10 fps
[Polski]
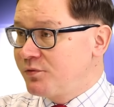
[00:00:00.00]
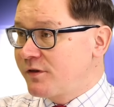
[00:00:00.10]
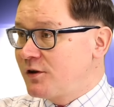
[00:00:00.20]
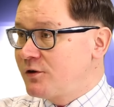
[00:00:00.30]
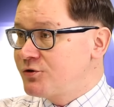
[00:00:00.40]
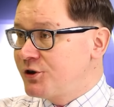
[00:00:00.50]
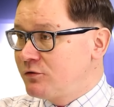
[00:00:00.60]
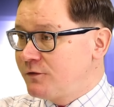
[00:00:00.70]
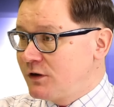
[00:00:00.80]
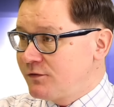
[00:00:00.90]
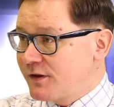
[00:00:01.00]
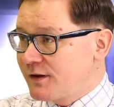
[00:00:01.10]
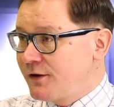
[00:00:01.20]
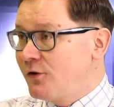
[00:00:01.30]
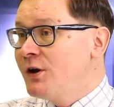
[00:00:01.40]
Lubuskiego Urzędu
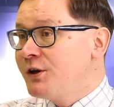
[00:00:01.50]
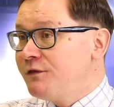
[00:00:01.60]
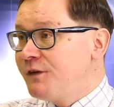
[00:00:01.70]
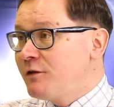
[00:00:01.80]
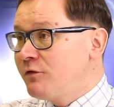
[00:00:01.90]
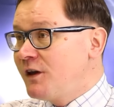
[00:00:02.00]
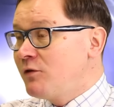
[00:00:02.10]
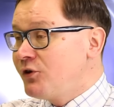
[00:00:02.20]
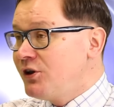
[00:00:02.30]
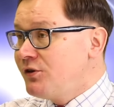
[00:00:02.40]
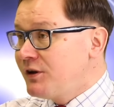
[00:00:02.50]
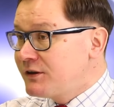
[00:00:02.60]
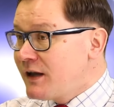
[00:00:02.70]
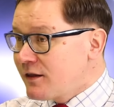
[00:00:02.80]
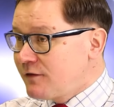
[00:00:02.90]
Wojewódzkiego i wielu, wielu
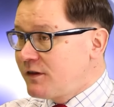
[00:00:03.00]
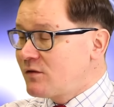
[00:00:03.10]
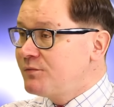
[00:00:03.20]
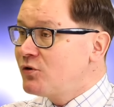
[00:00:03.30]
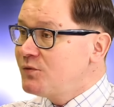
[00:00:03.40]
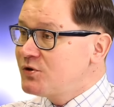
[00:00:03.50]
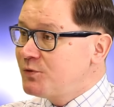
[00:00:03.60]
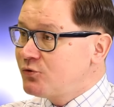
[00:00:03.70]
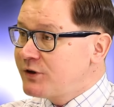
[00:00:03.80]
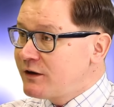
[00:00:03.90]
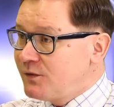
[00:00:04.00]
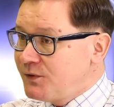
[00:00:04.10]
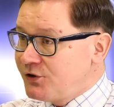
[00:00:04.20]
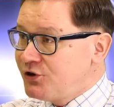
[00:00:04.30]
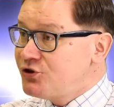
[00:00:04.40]
innych nazwisk, które moglibyśmy tutaj
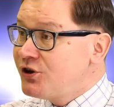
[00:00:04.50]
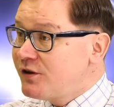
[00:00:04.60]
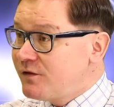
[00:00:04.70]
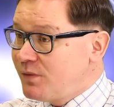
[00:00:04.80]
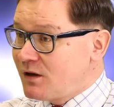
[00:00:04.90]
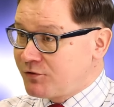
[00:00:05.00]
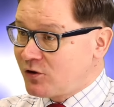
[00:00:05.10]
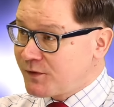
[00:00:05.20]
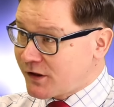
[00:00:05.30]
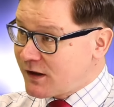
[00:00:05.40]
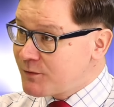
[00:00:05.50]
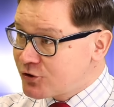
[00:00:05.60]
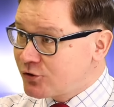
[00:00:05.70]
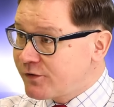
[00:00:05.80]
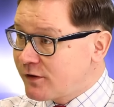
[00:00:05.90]
wymienić, nikt nie wybierał. Natomiast
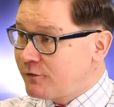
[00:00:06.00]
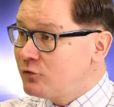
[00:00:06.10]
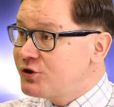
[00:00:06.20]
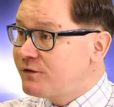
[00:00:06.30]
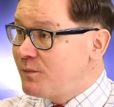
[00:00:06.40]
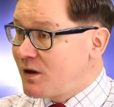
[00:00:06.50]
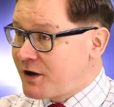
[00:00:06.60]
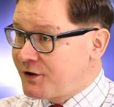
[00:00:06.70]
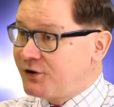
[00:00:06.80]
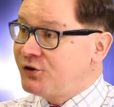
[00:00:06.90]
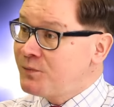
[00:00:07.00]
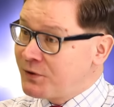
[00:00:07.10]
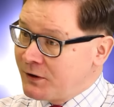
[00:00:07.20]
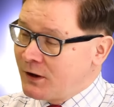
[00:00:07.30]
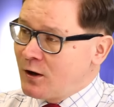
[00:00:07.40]
samorządowców ludzie wybierali.
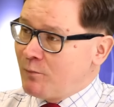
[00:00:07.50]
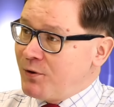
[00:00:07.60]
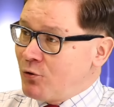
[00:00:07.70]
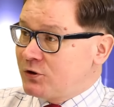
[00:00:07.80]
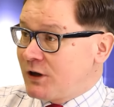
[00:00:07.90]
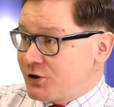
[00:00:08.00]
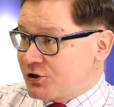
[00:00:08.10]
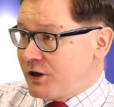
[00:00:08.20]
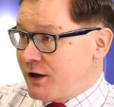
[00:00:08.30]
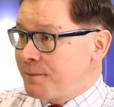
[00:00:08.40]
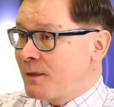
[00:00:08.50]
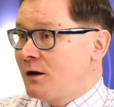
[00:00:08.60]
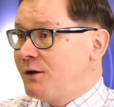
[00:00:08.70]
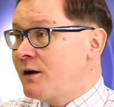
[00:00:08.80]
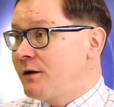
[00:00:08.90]
Gdyby było tak źle,
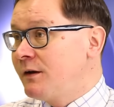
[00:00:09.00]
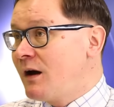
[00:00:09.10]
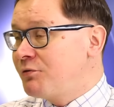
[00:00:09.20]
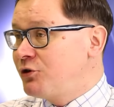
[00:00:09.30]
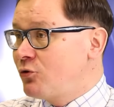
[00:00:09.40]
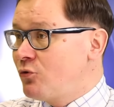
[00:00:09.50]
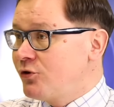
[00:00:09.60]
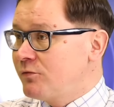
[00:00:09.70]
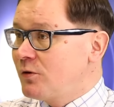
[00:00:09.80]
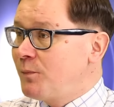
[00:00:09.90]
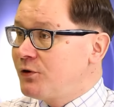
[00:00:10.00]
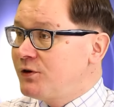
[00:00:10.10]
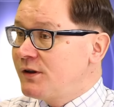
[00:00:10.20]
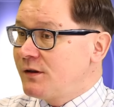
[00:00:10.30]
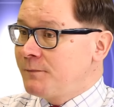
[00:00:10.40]
jak e, artykułują to
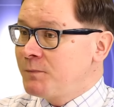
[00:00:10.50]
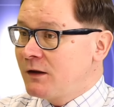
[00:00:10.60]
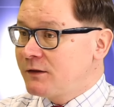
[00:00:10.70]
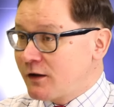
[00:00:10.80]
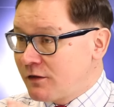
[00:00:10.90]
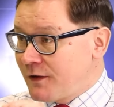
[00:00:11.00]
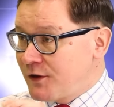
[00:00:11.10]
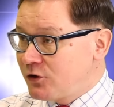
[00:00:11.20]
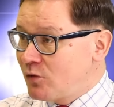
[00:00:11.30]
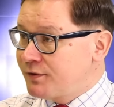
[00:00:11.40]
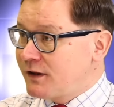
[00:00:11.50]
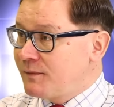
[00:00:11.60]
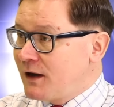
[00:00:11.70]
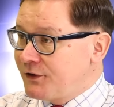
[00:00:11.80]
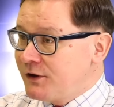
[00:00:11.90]
politycy tak zwanej dobrej
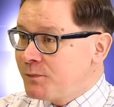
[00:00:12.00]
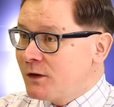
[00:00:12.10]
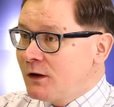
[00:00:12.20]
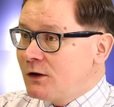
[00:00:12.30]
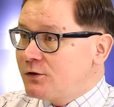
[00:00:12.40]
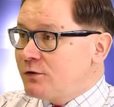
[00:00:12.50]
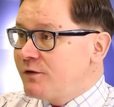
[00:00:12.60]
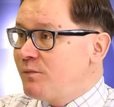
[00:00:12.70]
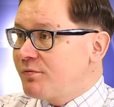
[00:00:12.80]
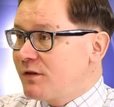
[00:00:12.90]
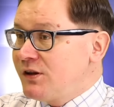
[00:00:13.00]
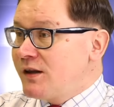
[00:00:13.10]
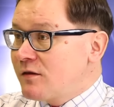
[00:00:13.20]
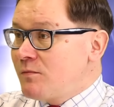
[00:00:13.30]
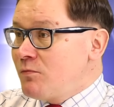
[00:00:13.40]
zmiany, to wyborcy
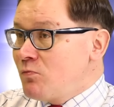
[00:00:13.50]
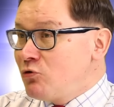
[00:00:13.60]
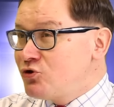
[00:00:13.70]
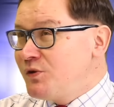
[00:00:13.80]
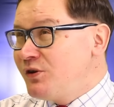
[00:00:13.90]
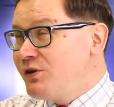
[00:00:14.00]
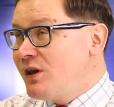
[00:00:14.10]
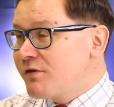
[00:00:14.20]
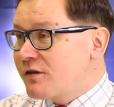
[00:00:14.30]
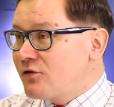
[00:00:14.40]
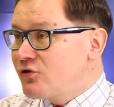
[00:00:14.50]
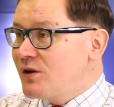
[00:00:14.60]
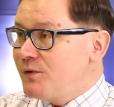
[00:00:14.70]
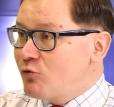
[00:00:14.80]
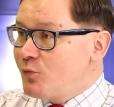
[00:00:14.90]
nie są ludźmi
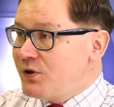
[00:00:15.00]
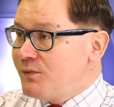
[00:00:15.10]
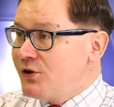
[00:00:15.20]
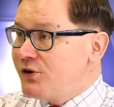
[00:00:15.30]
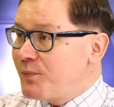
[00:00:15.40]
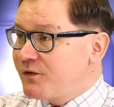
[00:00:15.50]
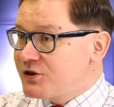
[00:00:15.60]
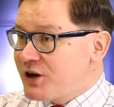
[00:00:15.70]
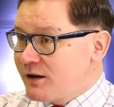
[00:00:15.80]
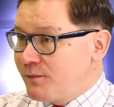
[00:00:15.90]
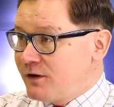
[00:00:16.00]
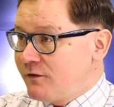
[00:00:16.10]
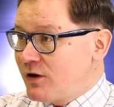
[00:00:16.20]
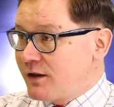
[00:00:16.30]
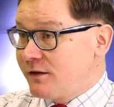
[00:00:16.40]
nierozsądnymi, głupimi, nie powierzaliby
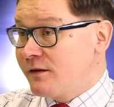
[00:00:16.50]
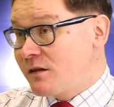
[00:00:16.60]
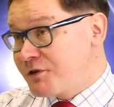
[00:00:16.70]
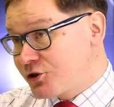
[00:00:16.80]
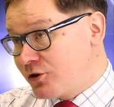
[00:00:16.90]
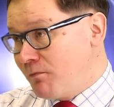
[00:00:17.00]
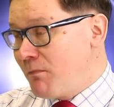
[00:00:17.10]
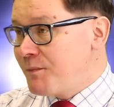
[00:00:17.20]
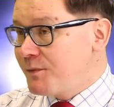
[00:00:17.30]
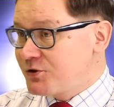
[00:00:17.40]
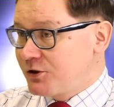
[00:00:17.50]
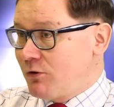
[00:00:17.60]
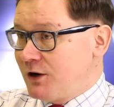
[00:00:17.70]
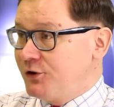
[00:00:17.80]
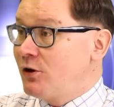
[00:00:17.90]
im władzy. Zresztą mamy
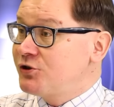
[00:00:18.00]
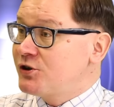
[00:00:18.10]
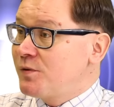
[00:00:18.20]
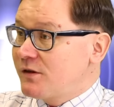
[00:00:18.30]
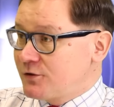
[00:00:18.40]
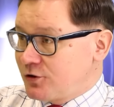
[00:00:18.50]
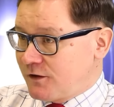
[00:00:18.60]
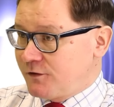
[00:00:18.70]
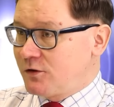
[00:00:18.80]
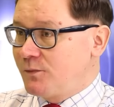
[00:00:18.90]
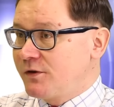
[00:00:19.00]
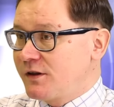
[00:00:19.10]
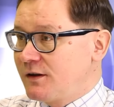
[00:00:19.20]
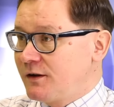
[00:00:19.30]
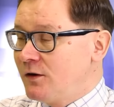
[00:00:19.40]
przykłady, chociażby z Gorzowa
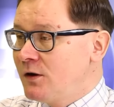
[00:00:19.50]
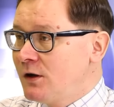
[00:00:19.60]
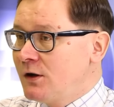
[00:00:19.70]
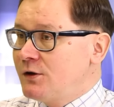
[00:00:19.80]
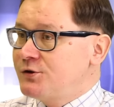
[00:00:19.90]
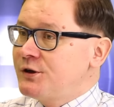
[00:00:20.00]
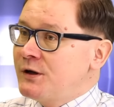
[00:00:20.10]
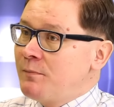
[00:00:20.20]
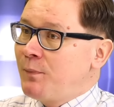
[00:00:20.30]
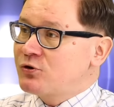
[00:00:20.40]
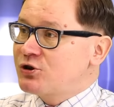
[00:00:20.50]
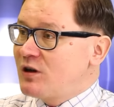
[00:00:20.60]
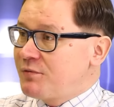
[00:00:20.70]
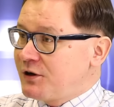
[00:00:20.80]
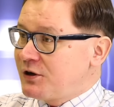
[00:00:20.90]
Wielkopolskiego, że po
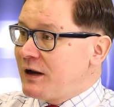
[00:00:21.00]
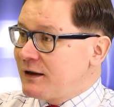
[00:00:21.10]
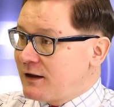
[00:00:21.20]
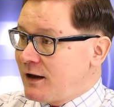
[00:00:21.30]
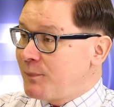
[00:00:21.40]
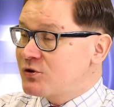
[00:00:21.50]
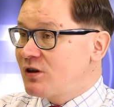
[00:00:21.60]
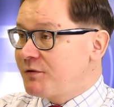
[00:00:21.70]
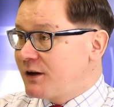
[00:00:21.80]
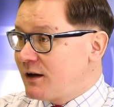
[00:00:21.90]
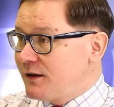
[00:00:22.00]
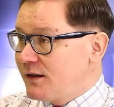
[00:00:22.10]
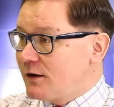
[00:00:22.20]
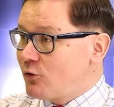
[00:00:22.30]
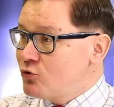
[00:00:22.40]
czterech latach, po czterech
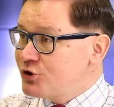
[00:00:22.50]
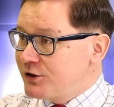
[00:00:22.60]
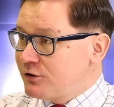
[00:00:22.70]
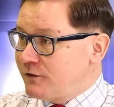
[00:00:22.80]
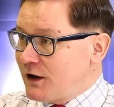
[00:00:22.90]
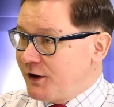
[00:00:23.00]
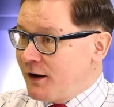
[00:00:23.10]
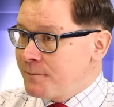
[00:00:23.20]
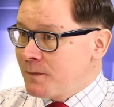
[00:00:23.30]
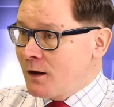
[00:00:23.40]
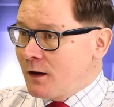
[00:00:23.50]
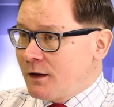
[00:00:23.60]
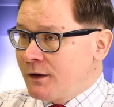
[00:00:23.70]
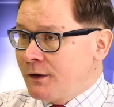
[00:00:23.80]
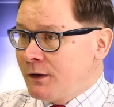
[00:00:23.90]
kadencjach urzędowania
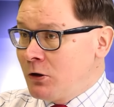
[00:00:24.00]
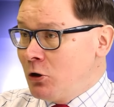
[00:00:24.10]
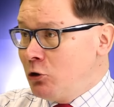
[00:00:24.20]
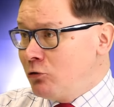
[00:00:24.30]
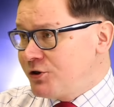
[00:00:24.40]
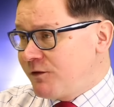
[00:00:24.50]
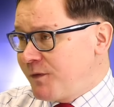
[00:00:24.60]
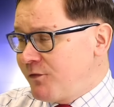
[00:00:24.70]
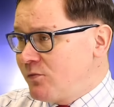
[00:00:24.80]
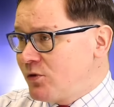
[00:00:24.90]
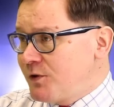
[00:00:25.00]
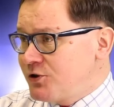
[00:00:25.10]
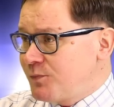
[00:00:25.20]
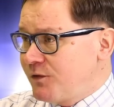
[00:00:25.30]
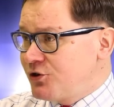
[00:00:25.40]
e, ludzie w pewnym
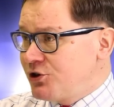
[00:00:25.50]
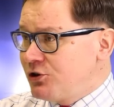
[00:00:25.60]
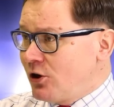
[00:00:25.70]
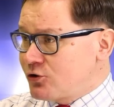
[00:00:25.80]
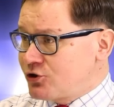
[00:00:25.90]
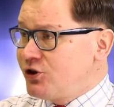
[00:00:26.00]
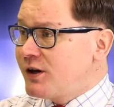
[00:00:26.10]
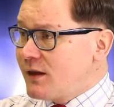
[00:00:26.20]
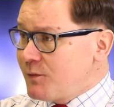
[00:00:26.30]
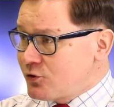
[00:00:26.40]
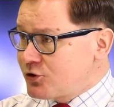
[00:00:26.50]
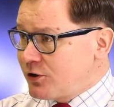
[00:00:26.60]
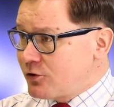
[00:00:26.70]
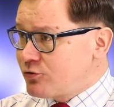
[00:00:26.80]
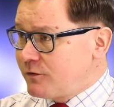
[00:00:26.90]
momencie powiedzieli dość, nie chcemy już
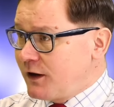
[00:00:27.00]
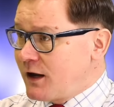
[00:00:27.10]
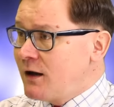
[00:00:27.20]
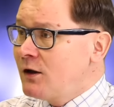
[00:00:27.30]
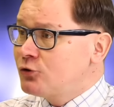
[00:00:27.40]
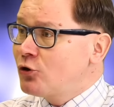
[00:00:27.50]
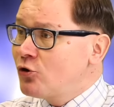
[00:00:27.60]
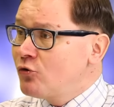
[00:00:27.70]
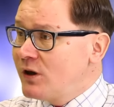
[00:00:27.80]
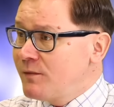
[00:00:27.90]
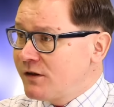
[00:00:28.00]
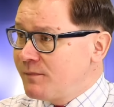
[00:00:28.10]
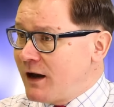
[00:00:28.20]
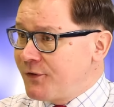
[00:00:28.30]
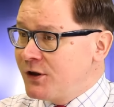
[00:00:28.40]
tego człowieka, dokonujemy
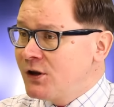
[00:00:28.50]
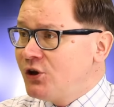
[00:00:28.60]
zmiany.